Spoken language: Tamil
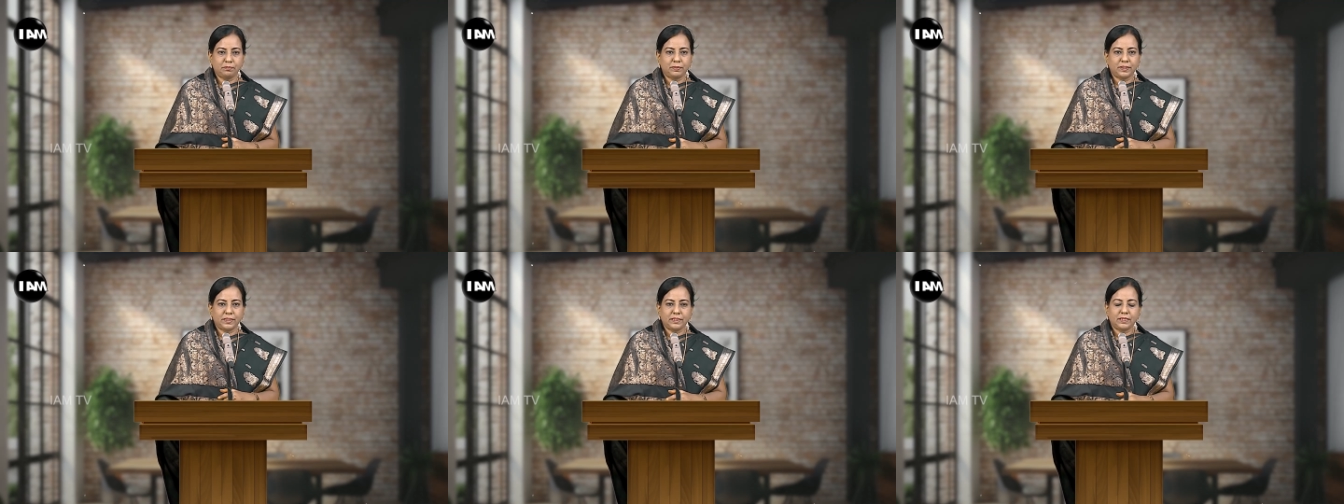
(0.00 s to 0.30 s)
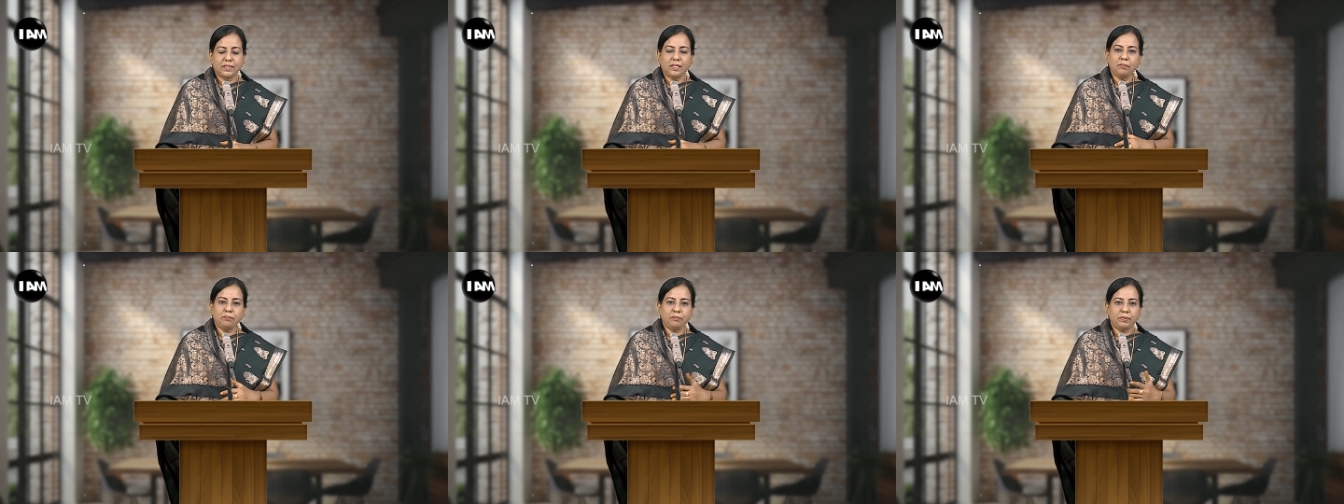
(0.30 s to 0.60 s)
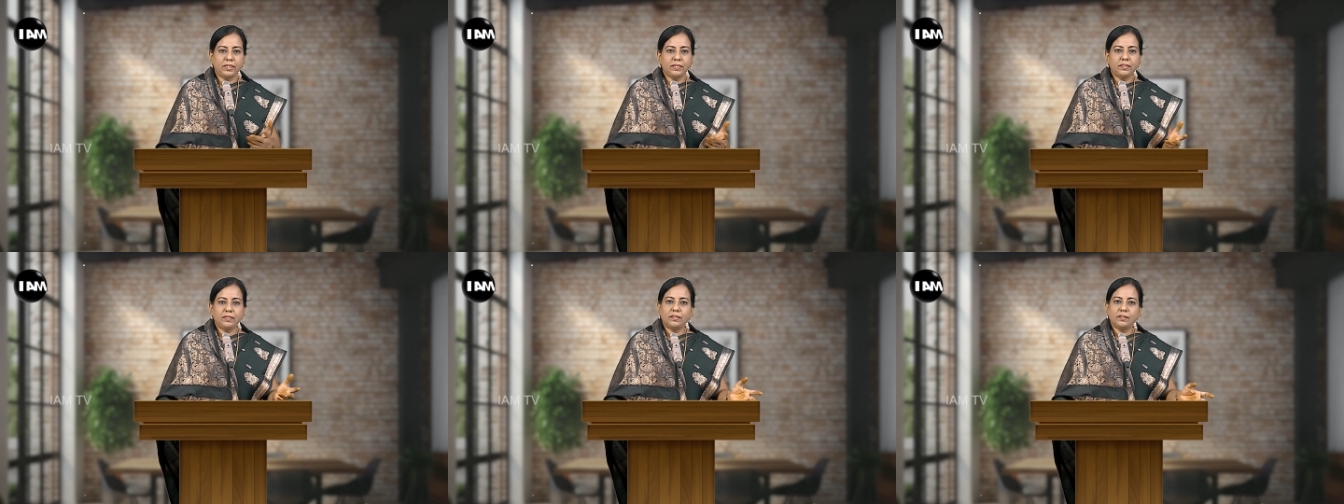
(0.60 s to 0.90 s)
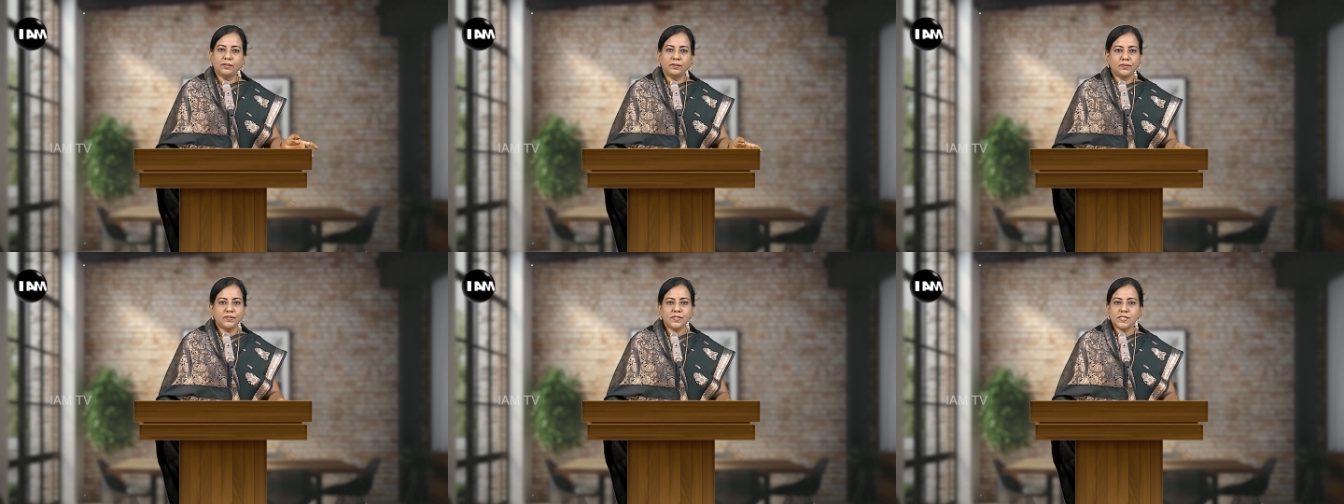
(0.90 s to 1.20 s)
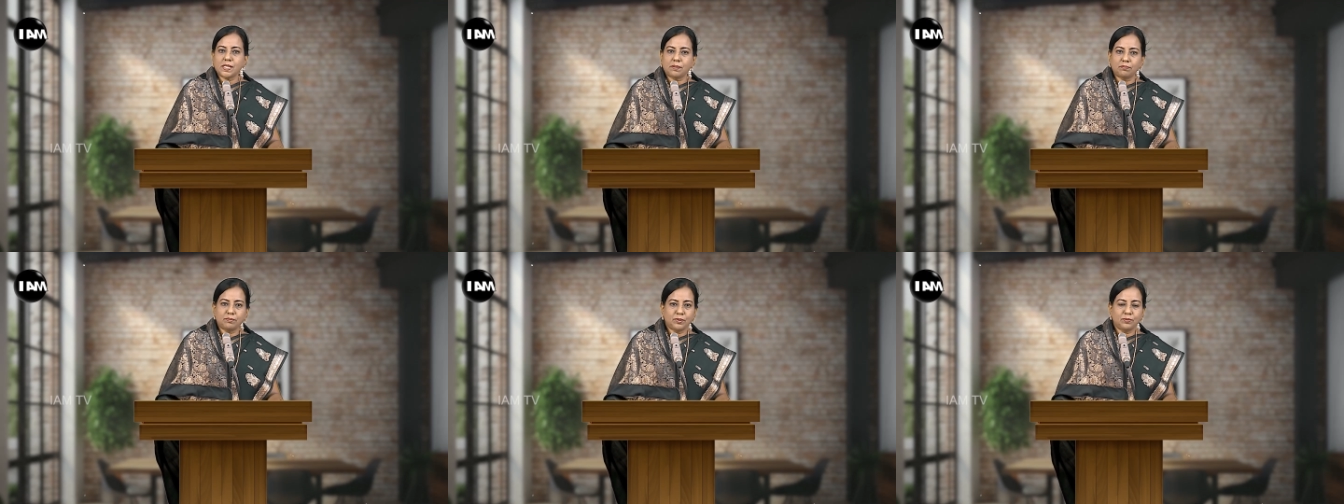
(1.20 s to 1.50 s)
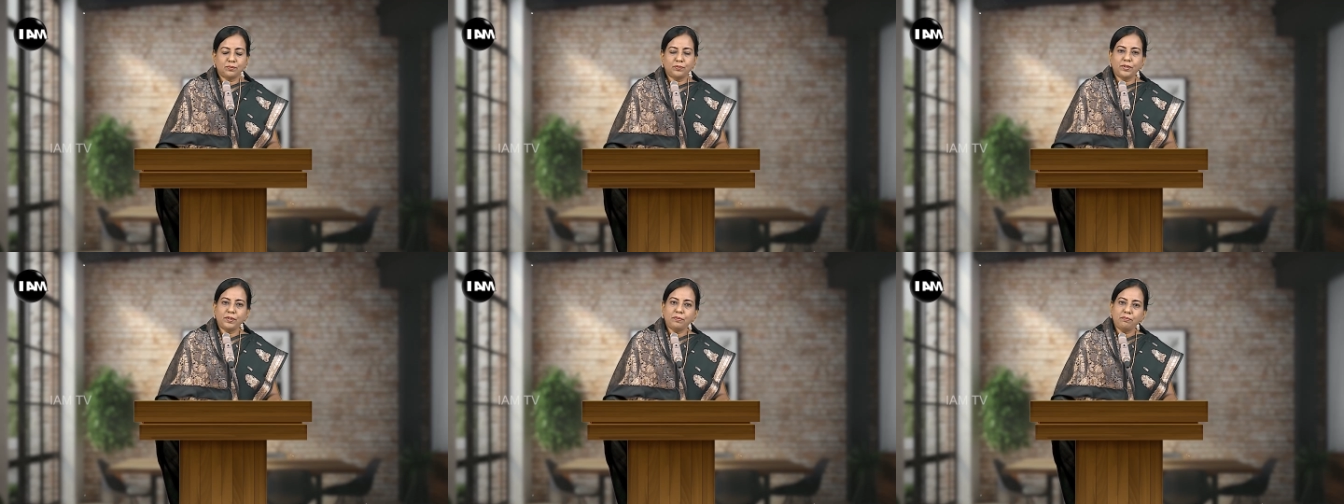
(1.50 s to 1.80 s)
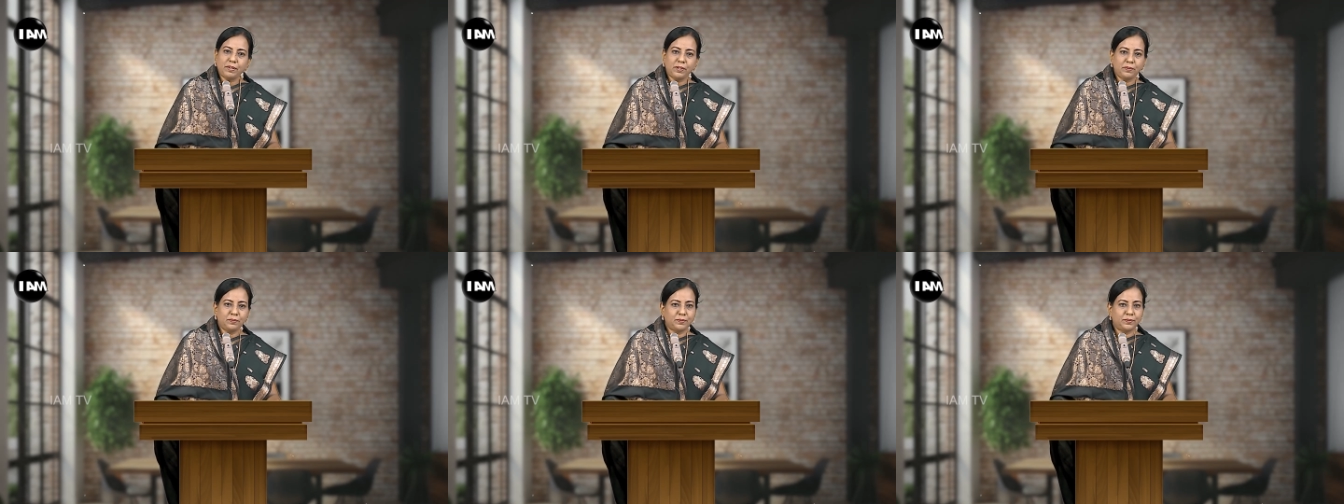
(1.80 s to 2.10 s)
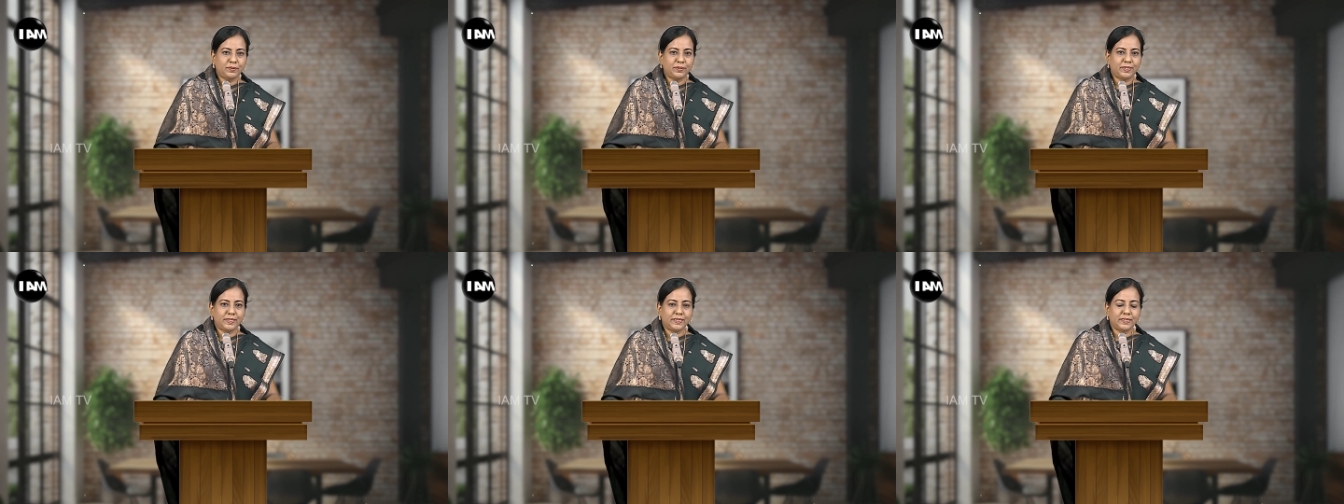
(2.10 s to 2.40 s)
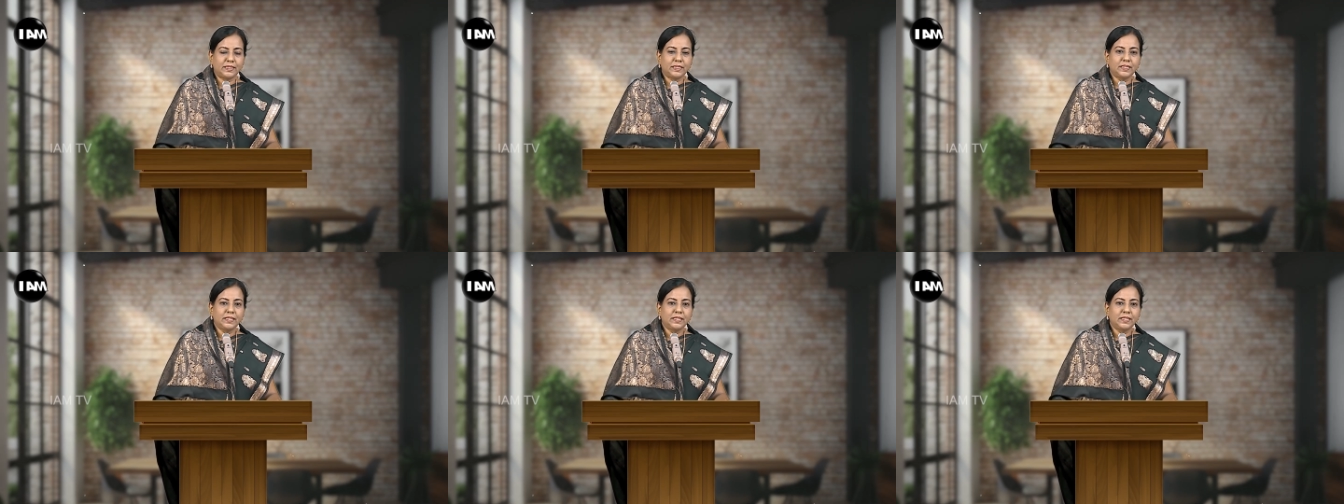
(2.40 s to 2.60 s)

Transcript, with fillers: பிறகு தான் பெண்களுக்கும் சம உரிமை உண்டு